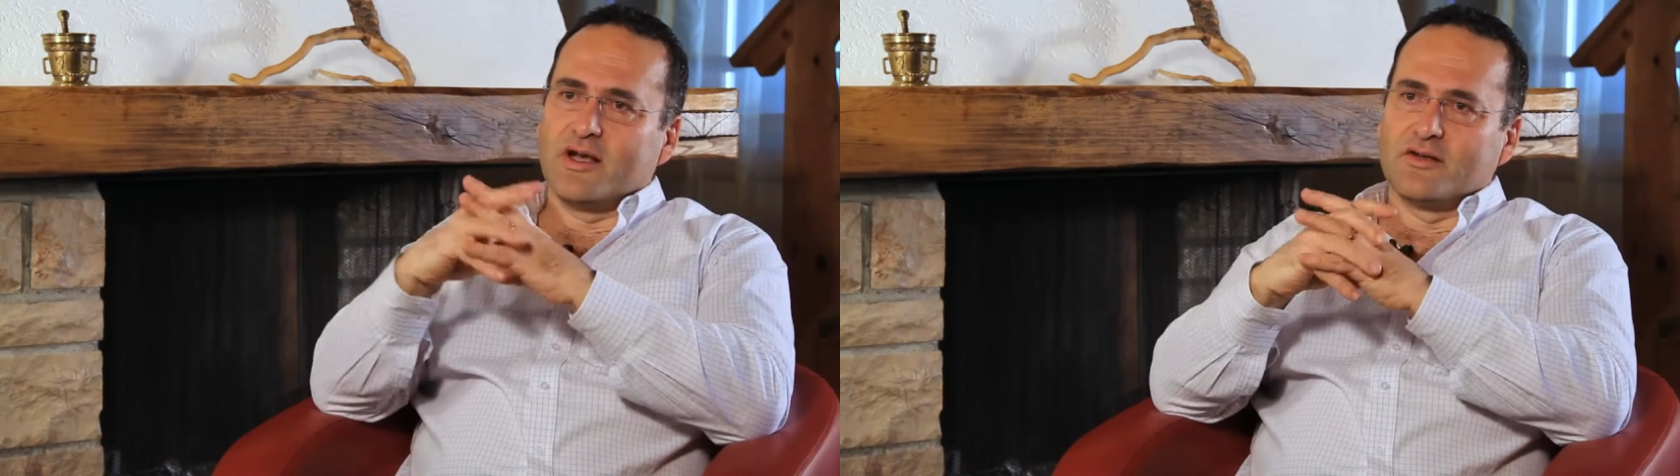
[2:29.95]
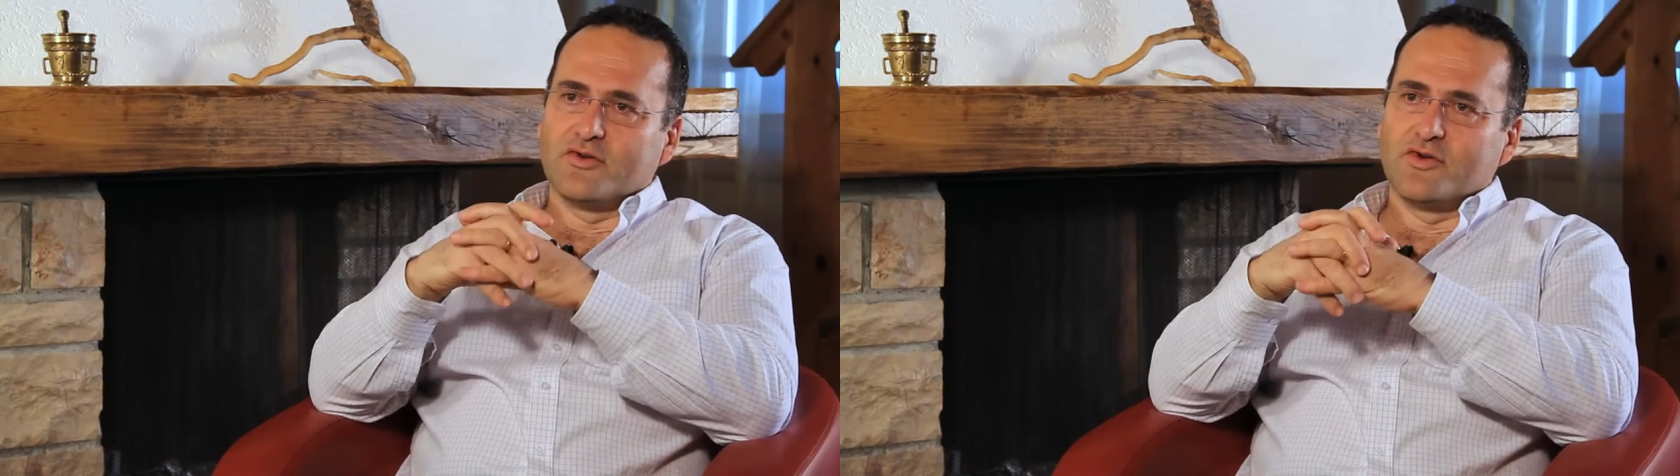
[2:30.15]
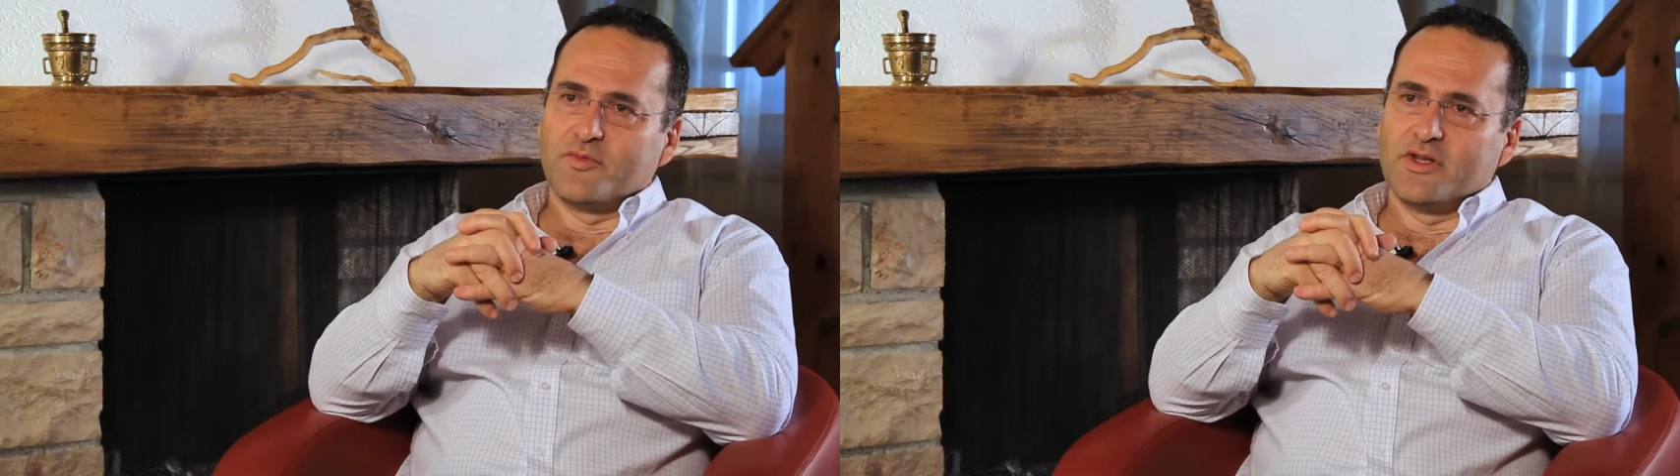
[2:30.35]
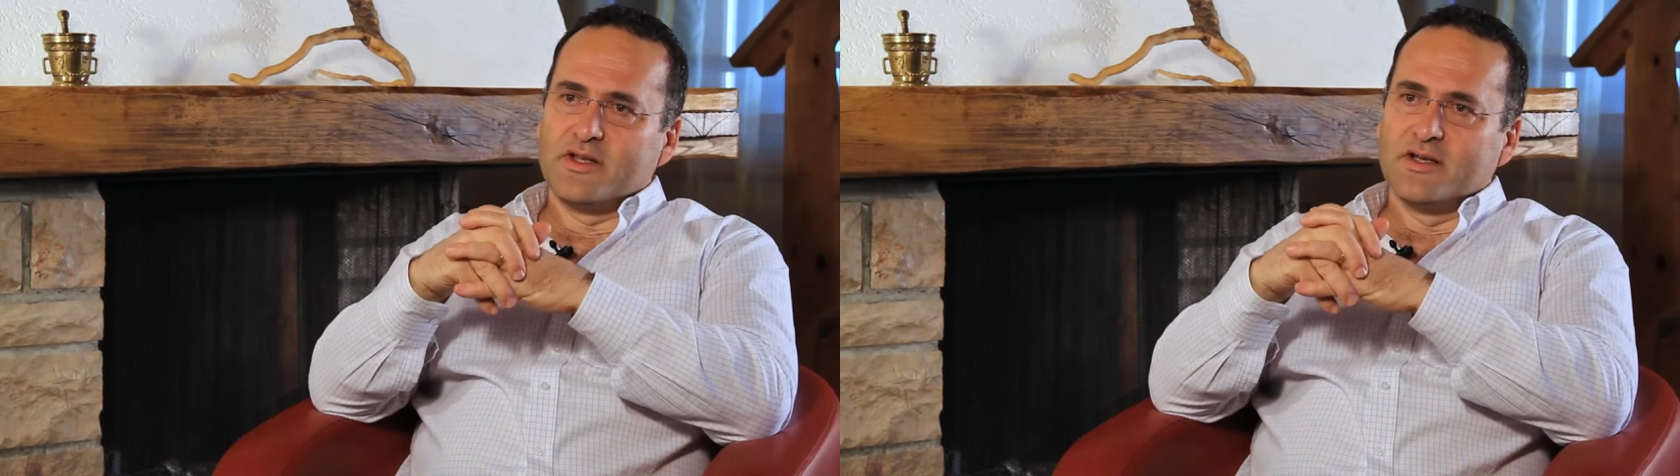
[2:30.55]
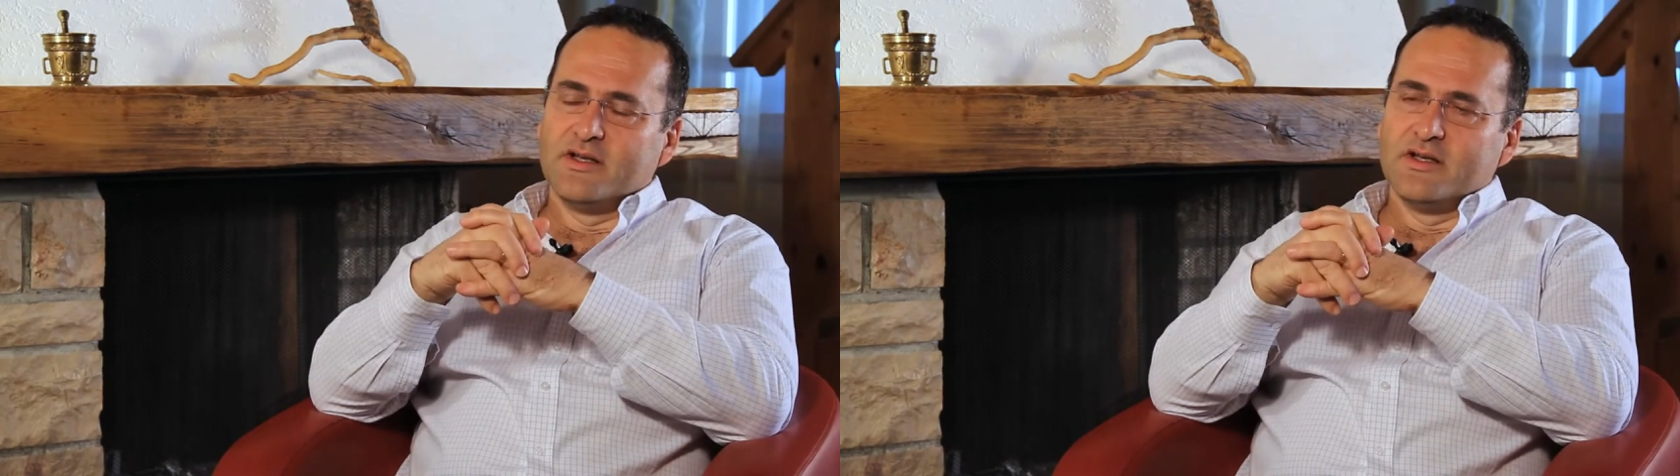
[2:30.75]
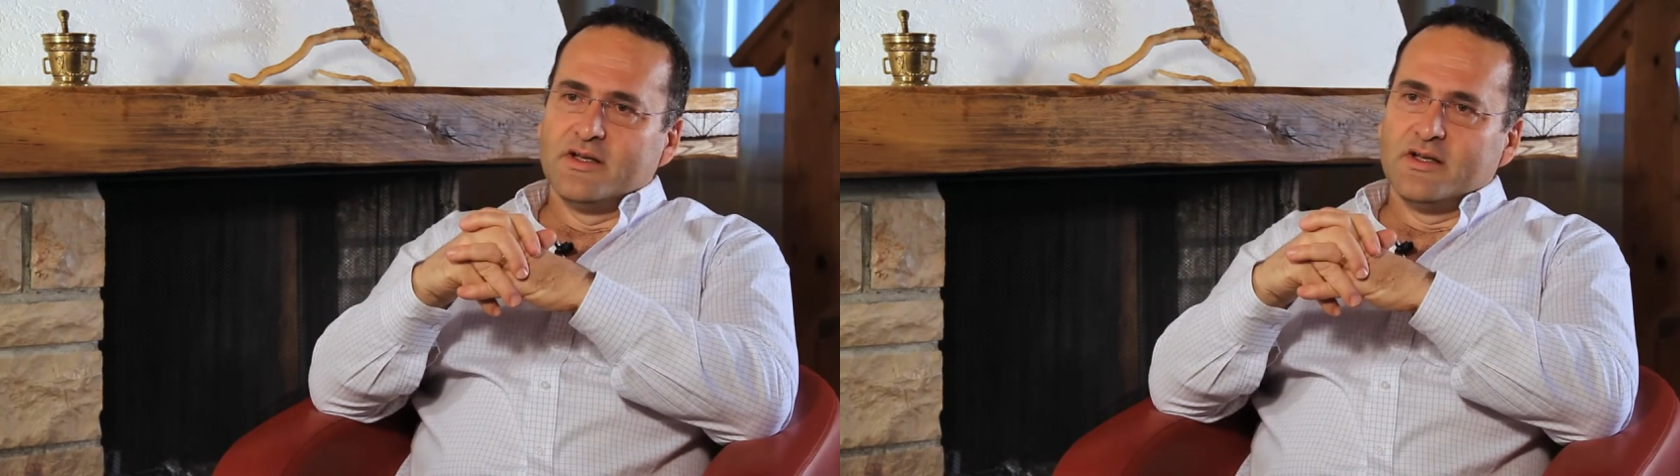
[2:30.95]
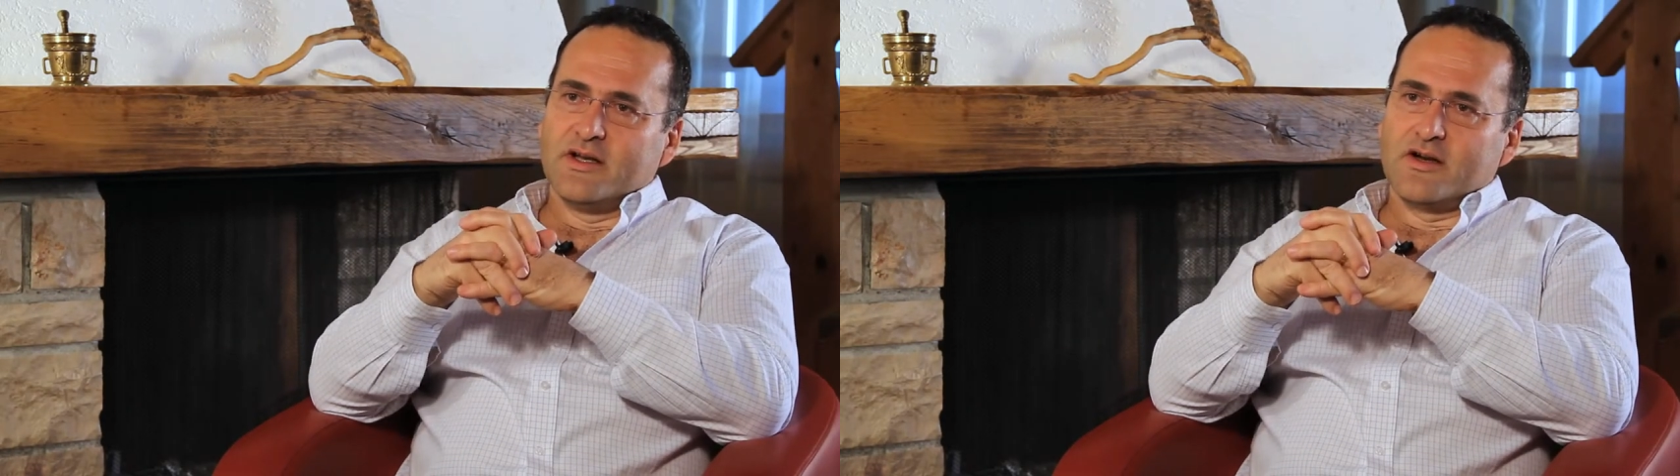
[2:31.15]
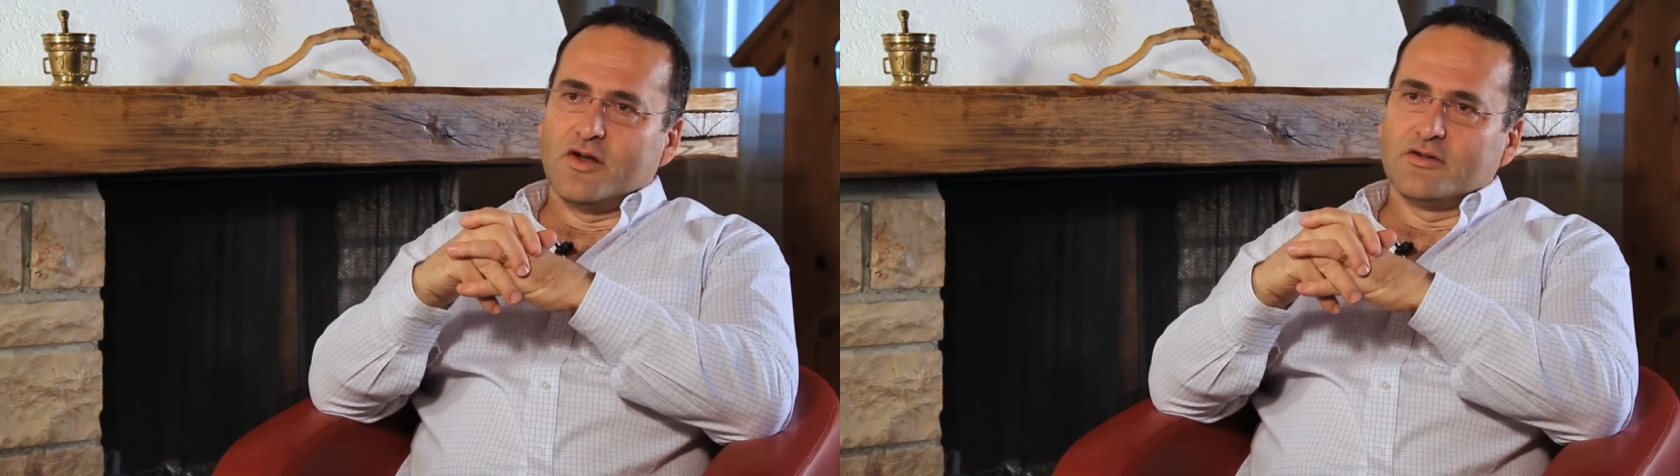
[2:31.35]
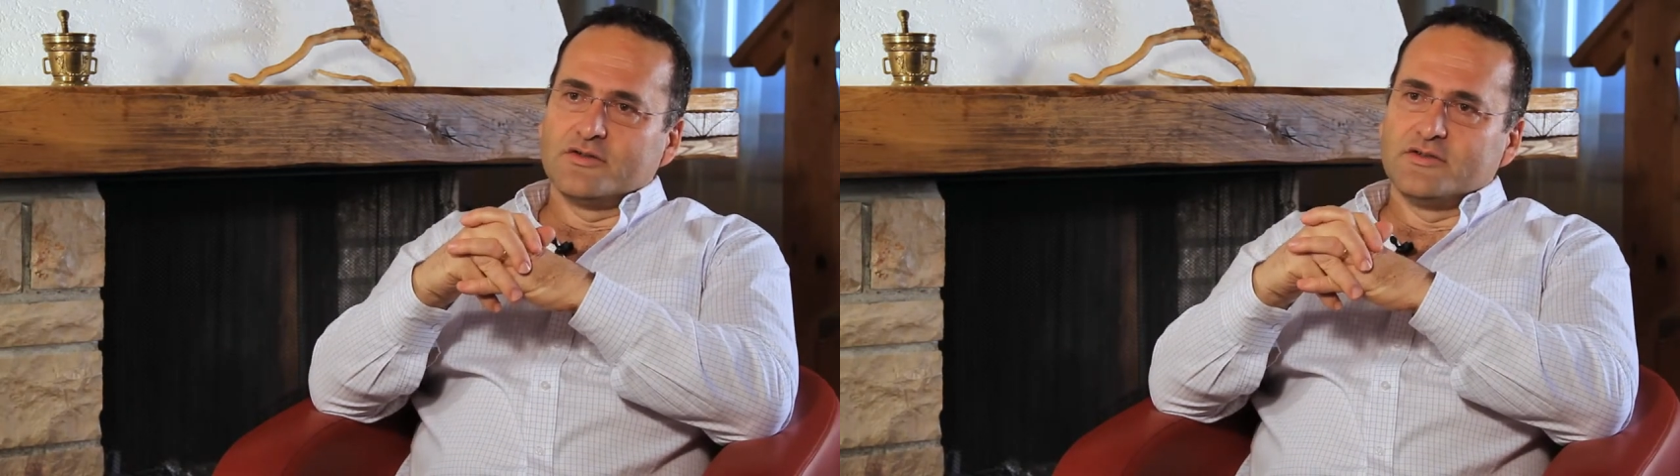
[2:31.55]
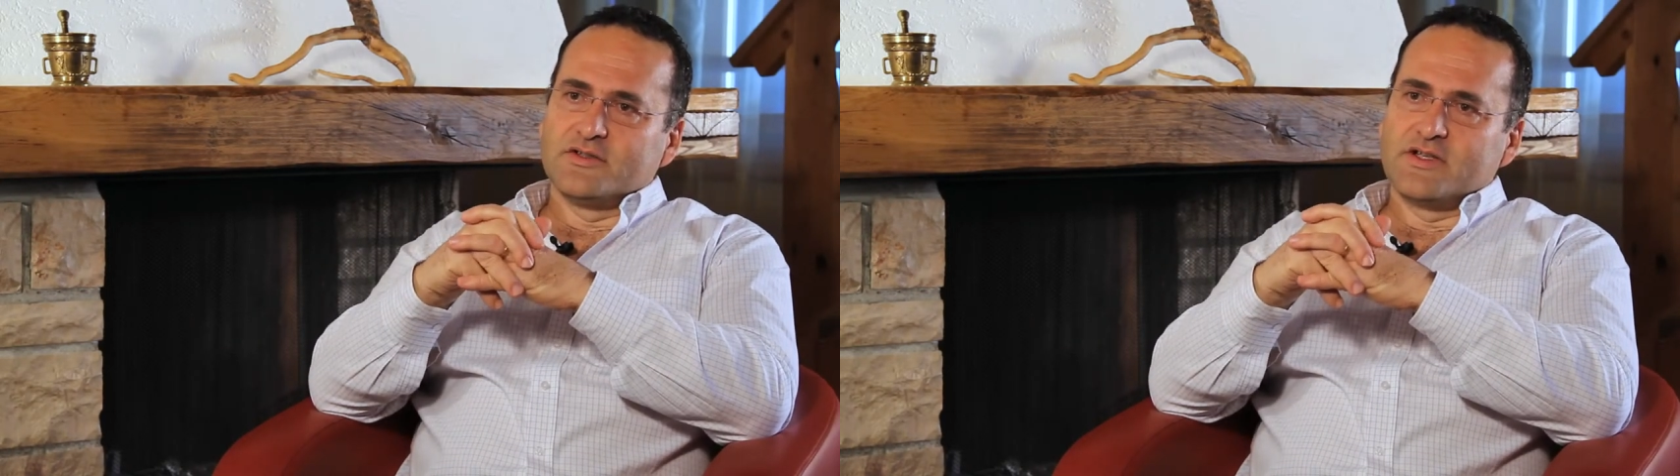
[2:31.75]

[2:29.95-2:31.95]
Autonomie erhalten.